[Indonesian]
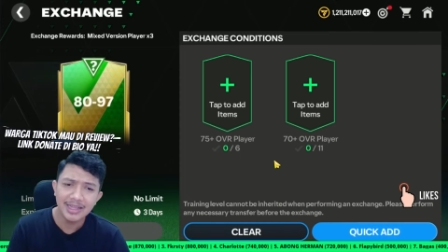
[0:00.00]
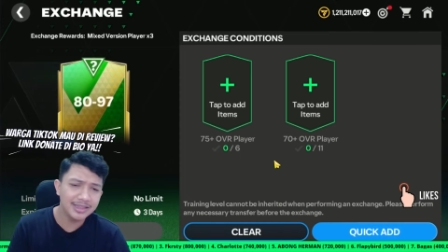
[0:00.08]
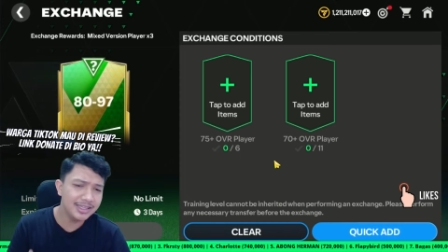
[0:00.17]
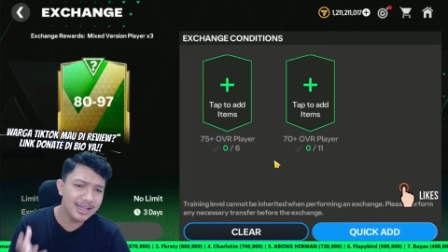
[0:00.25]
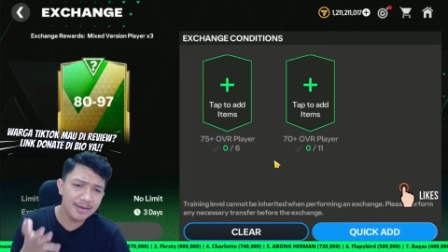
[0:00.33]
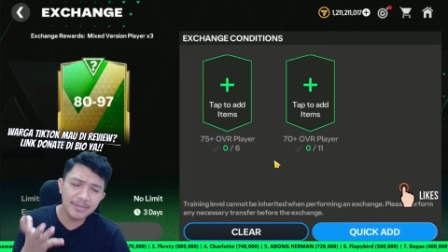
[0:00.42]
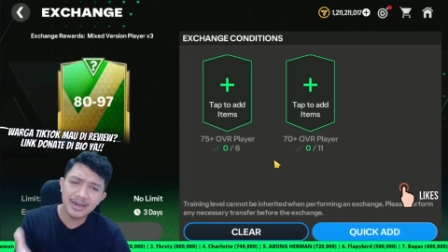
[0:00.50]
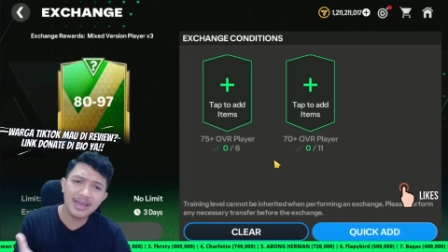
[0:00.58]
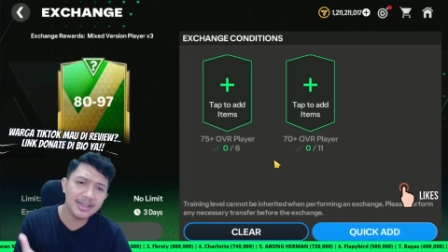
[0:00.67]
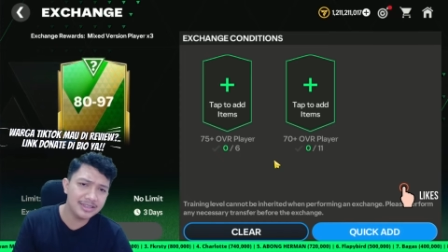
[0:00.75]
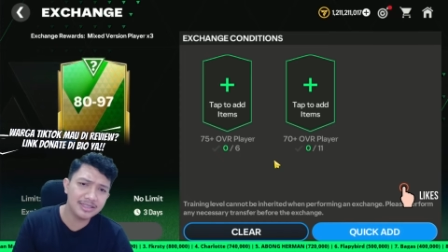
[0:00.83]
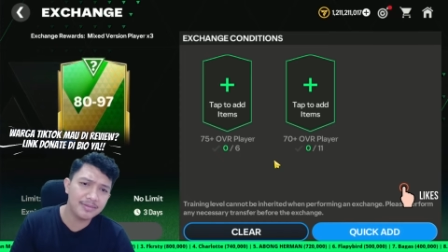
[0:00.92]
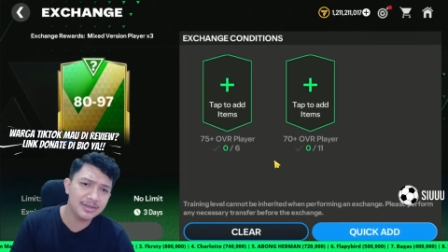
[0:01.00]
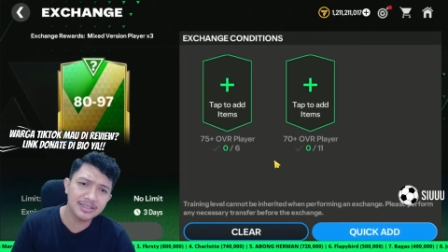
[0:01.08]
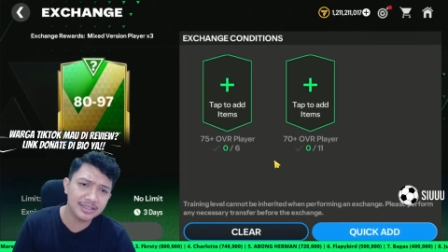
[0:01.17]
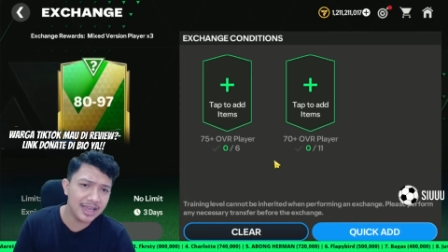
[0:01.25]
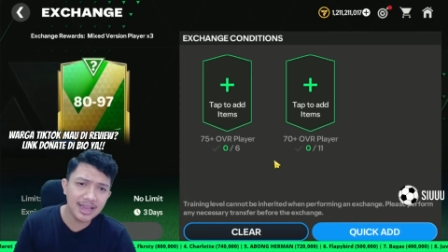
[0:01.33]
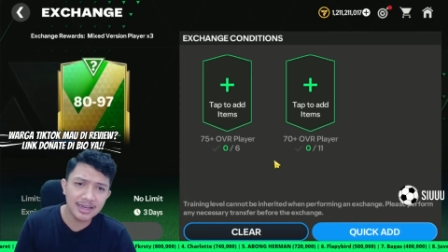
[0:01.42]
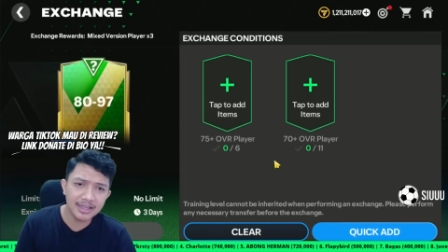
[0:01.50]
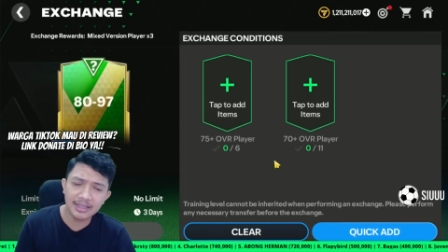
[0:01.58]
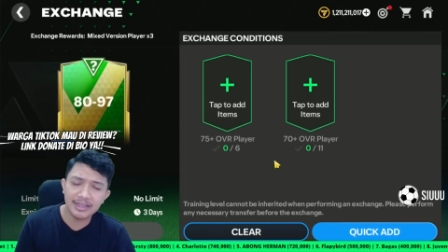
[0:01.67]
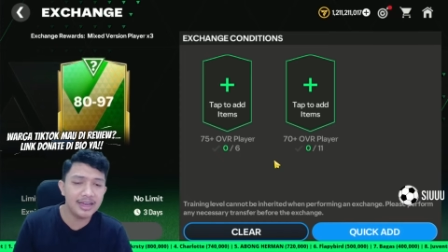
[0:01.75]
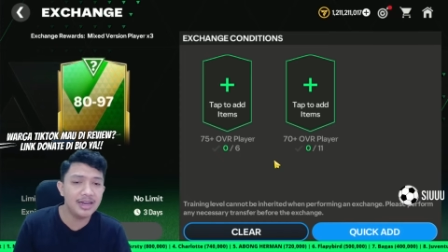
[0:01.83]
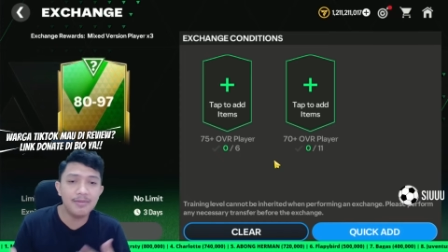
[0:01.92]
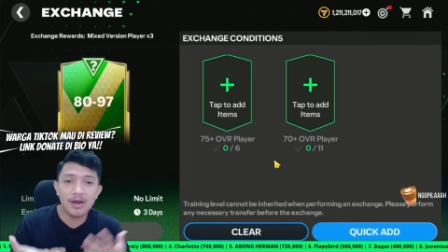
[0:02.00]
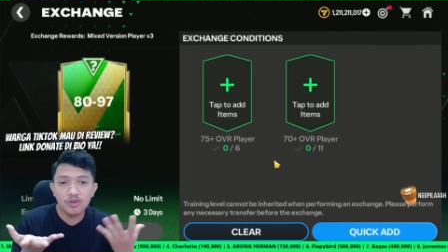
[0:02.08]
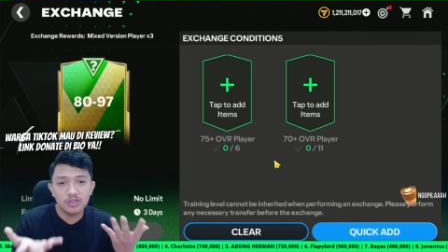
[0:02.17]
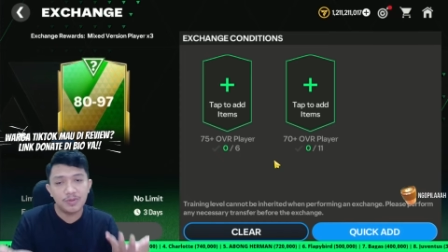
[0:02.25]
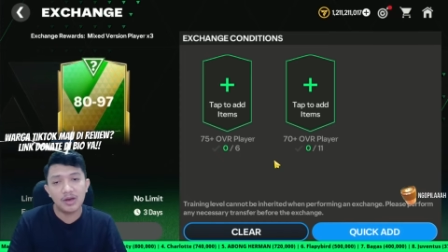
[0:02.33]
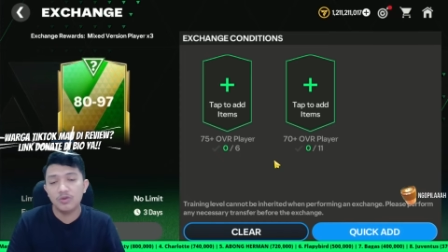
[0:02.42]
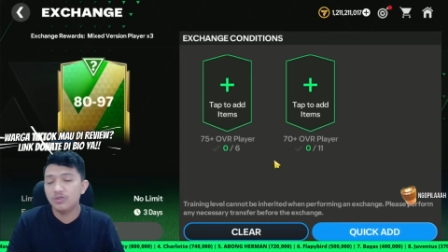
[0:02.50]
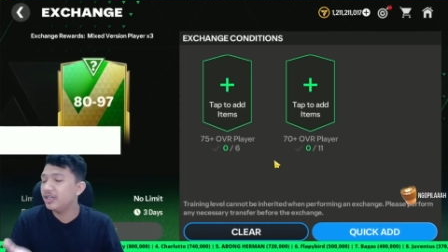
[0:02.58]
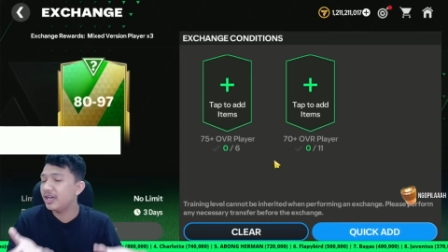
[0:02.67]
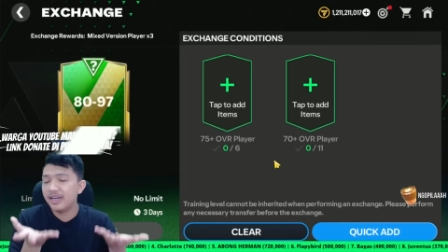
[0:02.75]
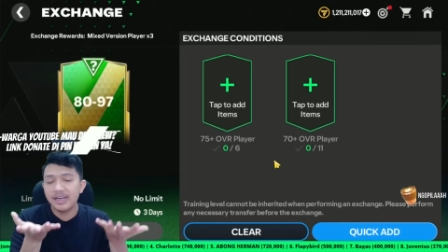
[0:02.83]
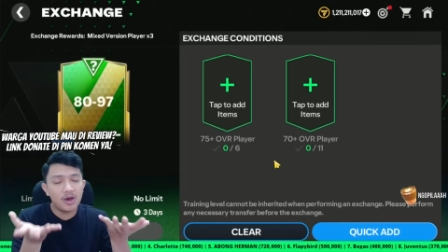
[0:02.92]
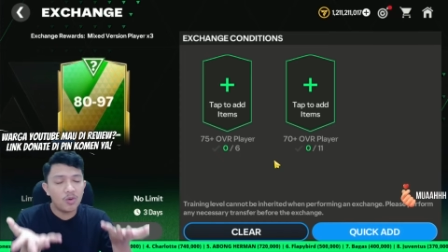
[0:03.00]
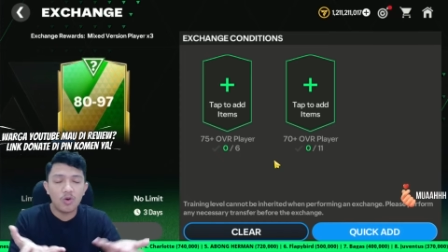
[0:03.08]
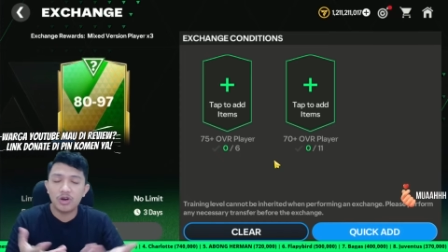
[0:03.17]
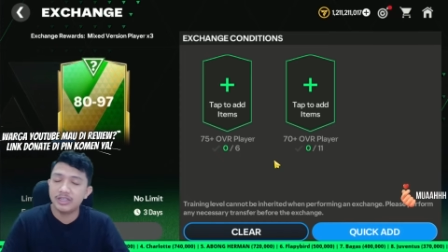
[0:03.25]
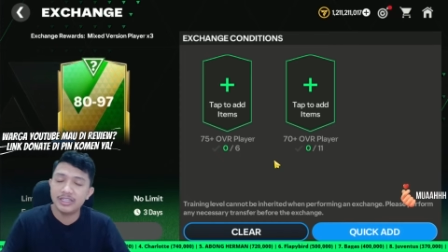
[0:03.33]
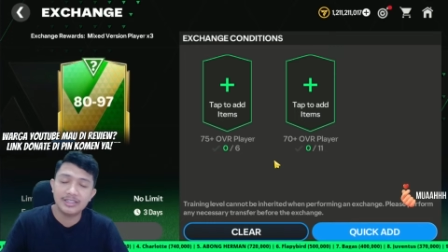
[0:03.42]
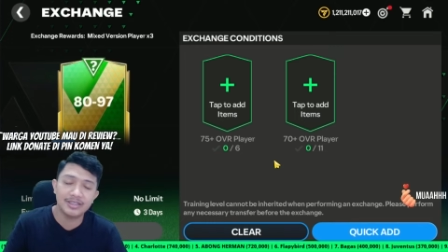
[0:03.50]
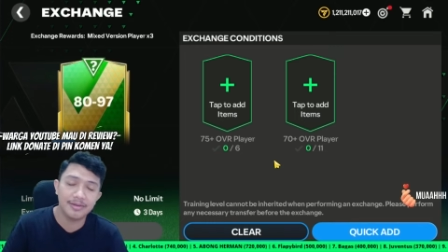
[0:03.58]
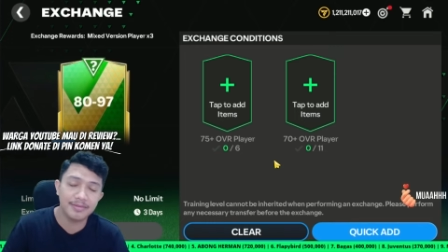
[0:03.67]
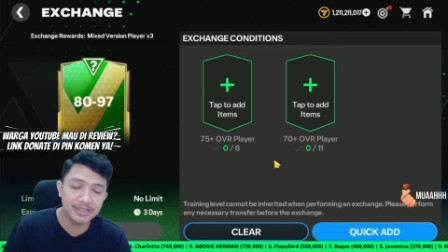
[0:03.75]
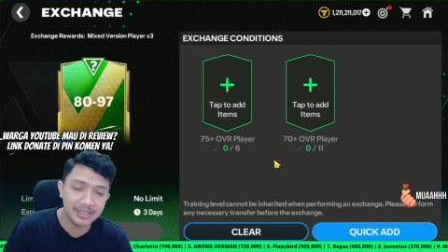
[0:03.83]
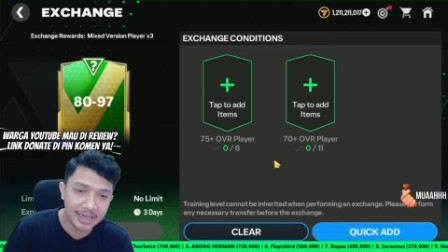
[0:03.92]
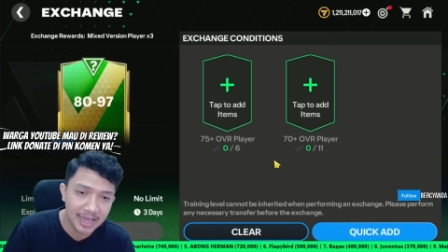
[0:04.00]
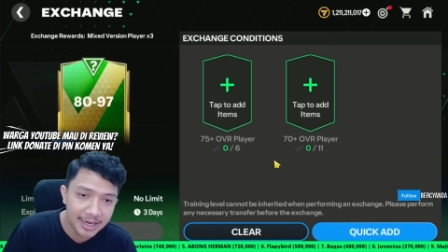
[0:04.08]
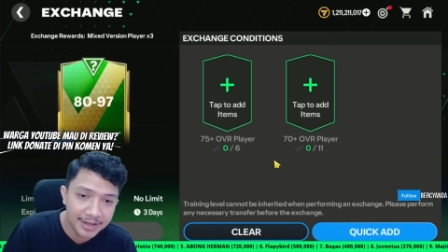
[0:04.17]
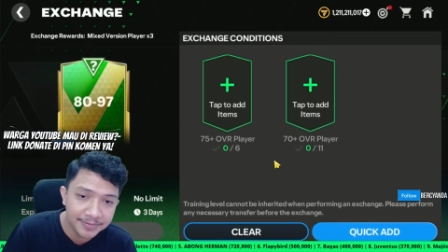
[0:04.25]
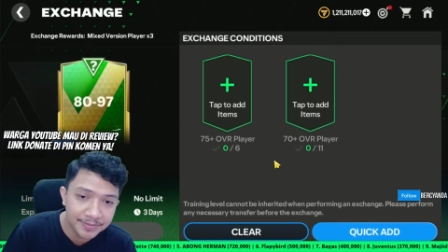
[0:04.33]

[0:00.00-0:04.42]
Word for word: tidak menarik sama sekali, nggak ada bagus-bagusnya, nggak worth it sama sekali.